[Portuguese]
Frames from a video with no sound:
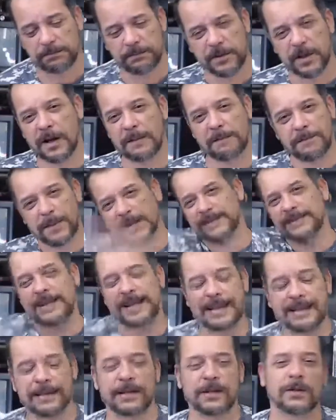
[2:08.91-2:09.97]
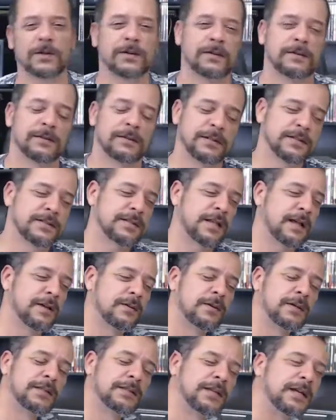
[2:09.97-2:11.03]
Deu uma patada e
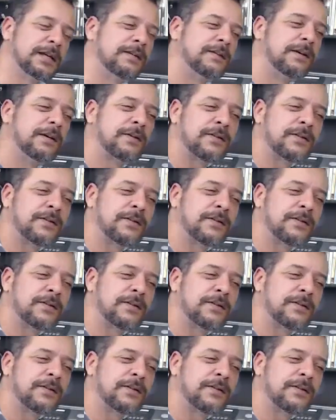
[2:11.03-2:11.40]
saiu andando.